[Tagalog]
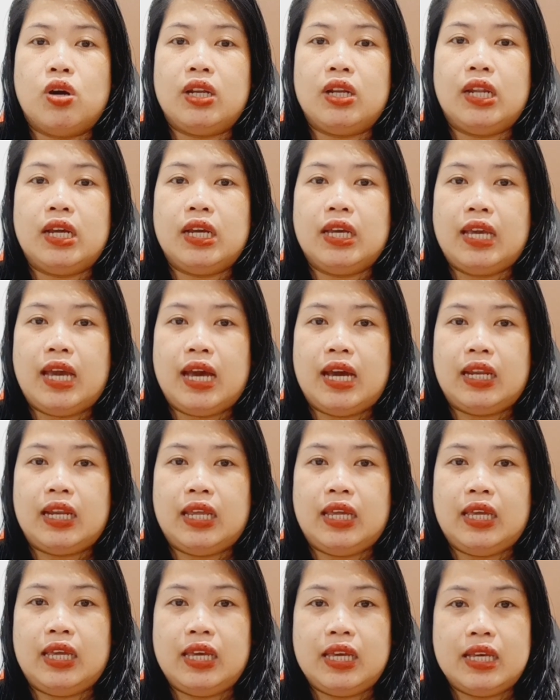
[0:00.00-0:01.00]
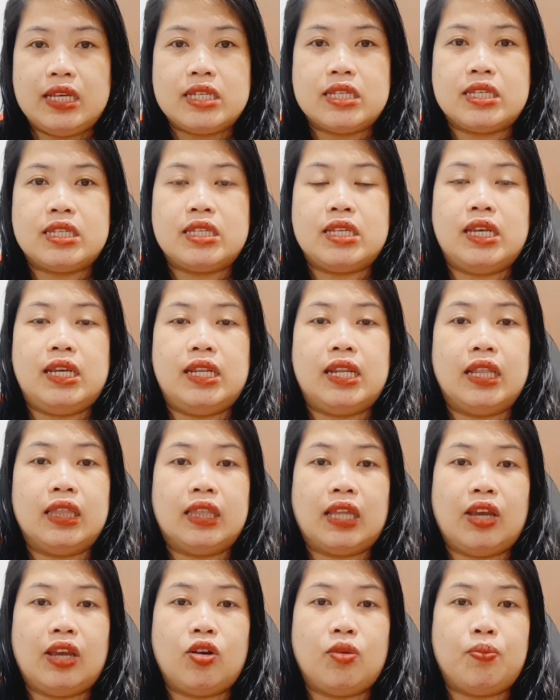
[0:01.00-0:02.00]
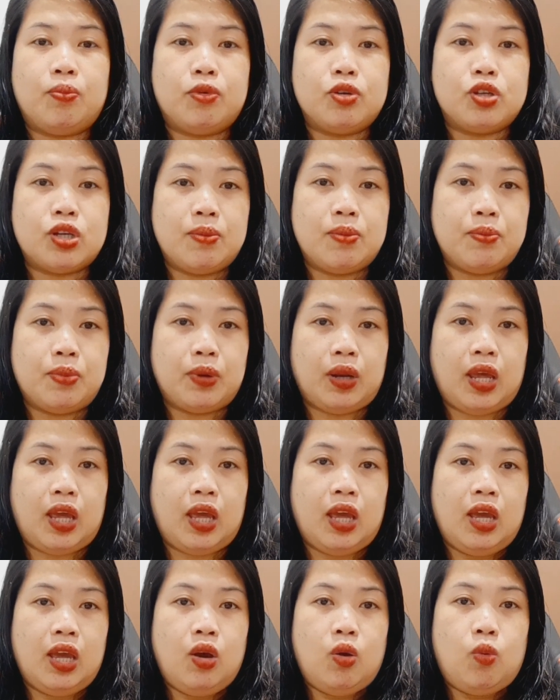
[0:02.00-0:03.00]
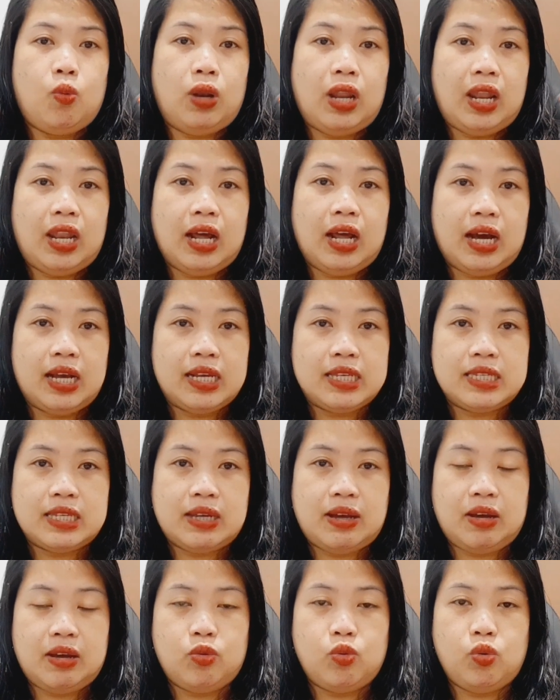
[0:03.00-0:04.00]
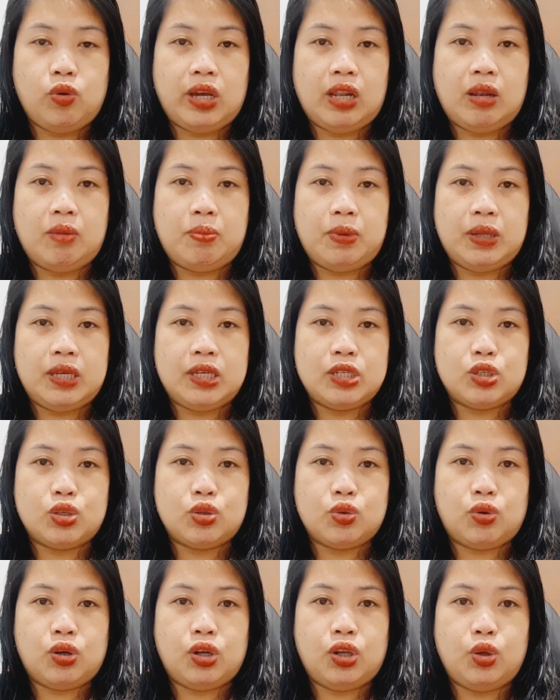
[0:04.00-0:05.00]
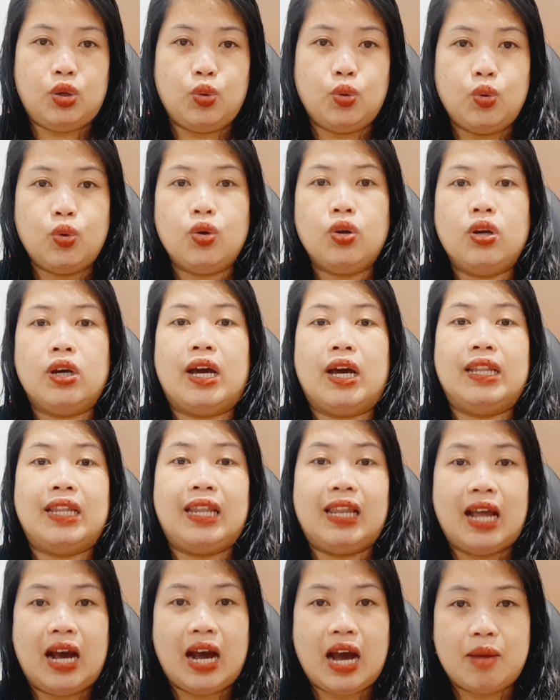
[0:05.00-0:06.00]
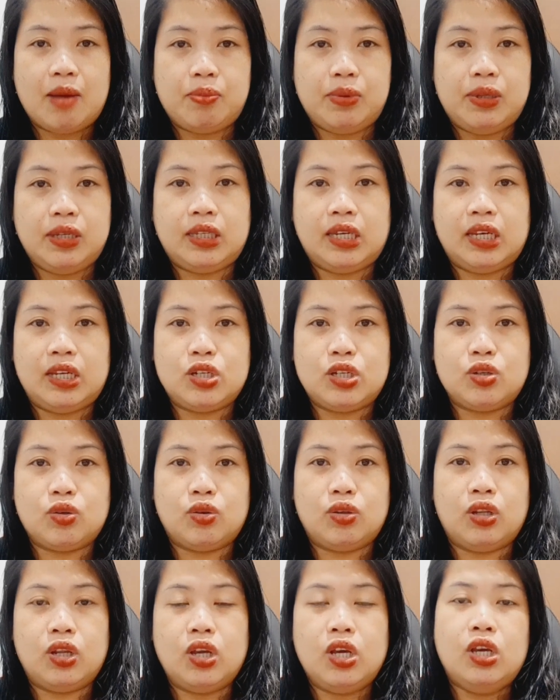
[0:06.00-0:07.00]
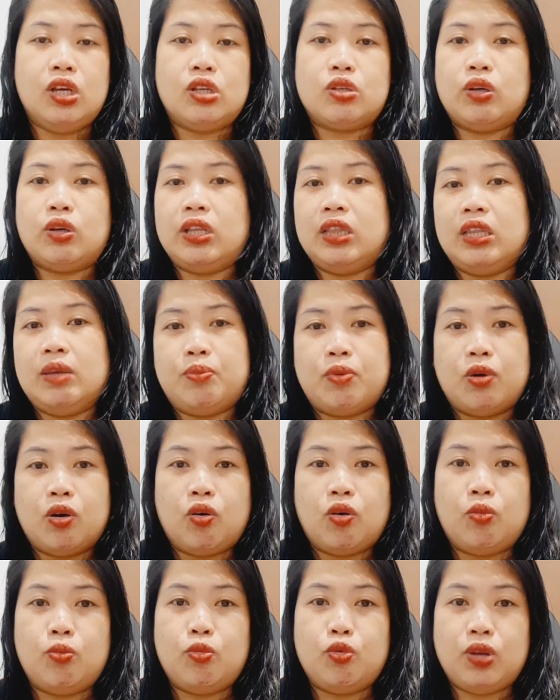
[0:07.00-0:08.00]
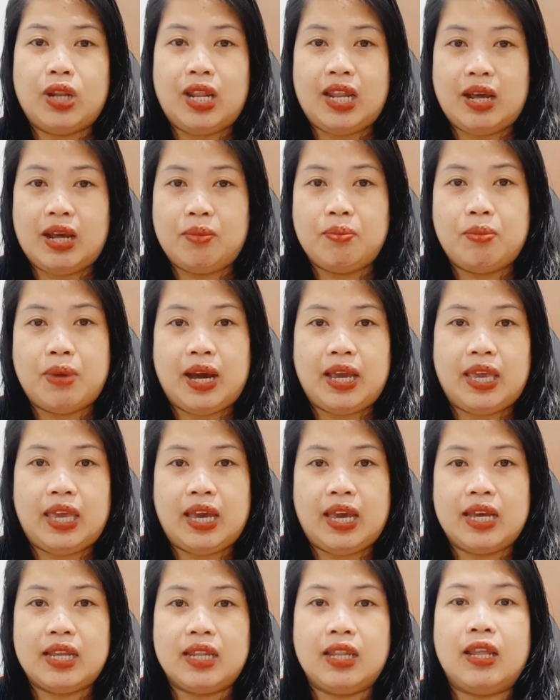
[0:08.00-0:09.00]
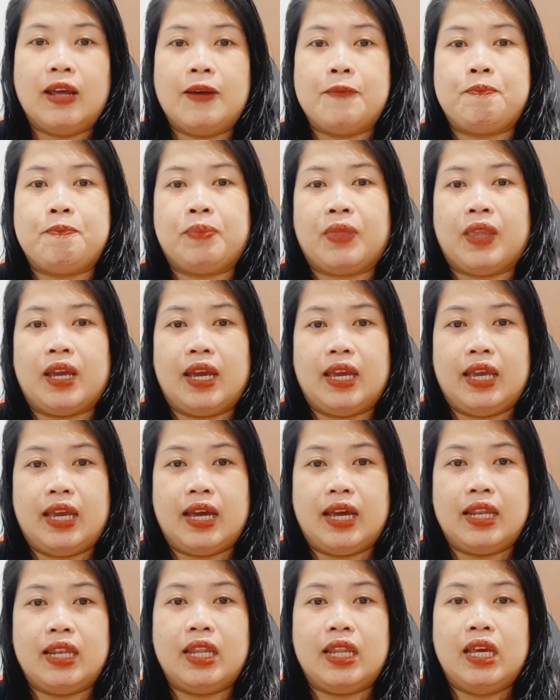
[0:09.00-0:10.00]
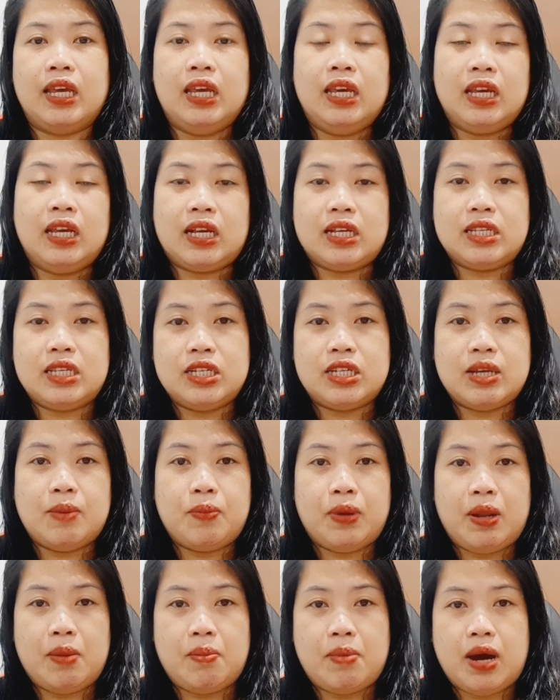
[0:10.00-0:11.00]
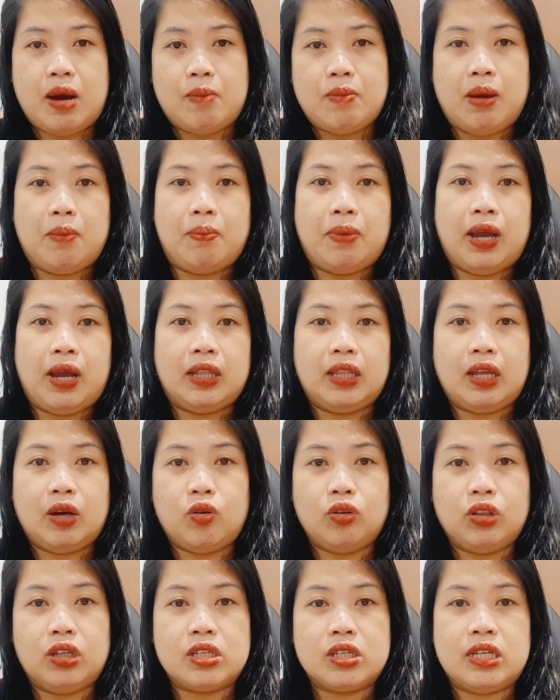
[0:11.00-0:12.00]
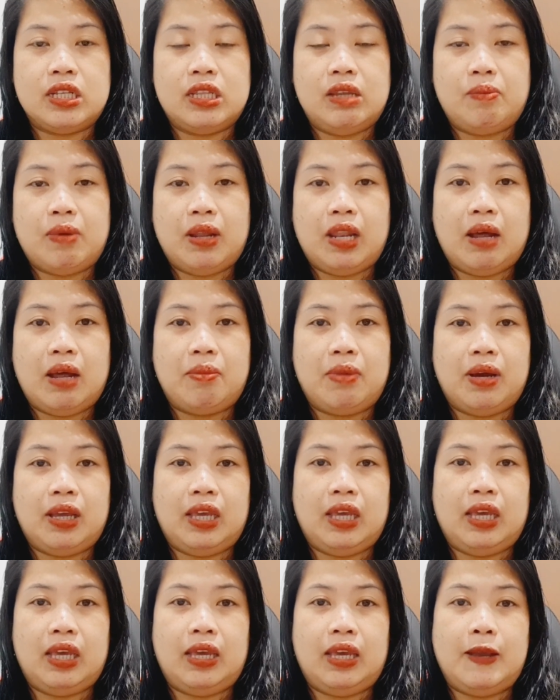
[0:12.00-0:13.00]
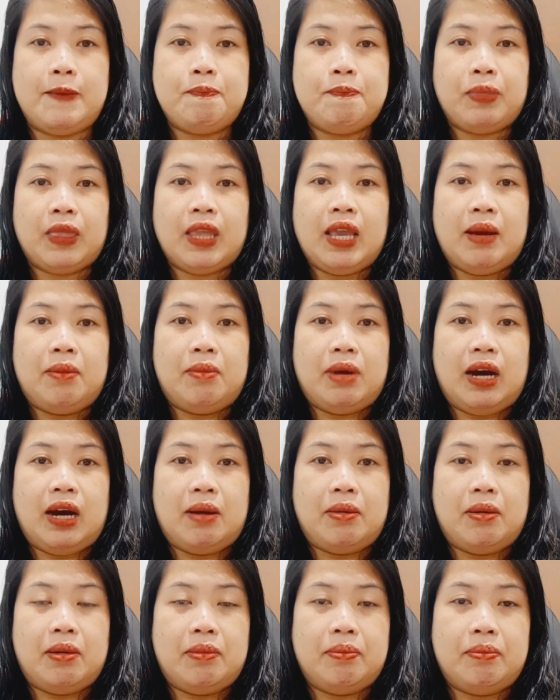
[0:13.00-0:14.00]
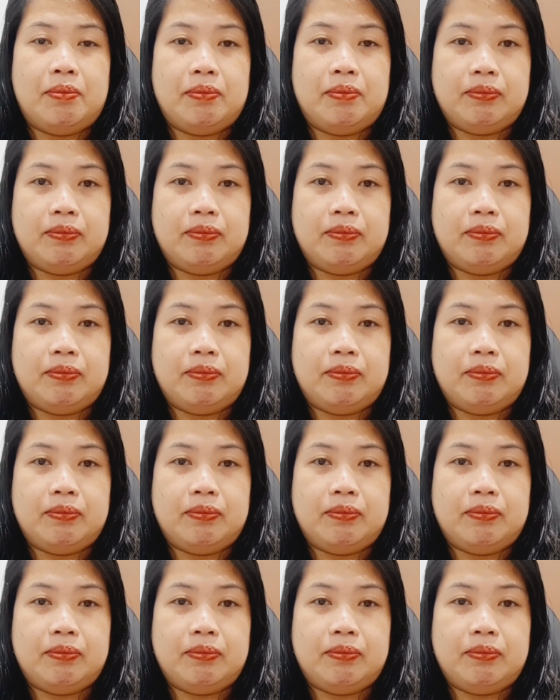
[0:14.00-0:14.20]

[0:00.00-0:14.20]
ang nangyari is, inantay ko po syempre, wala na nga sa Google Play Store yung kanilang application. So, hindi po ako muna nagbayad. Ayan. Kasi syempre baka magbayad ako tapos hindi pala may um,